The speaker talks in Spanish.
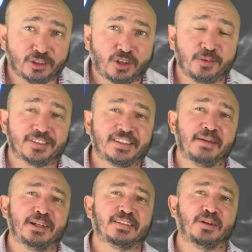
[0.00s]
¿Cómo están?
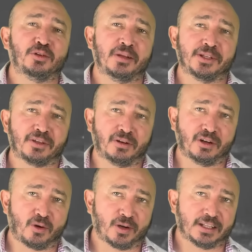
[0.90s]
Les saluda el
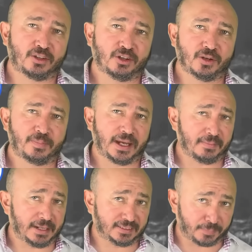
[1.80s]
meteorólogo Juan Antonio
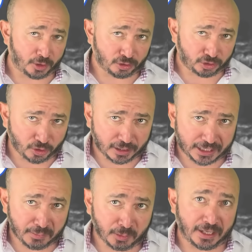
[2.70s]
Palma. Este es el pronóstico del
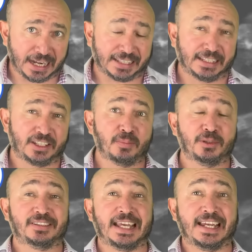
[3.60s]
tiempo para la región.
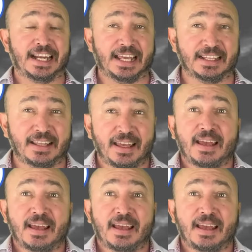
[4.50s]
Pues, ¿qué creen?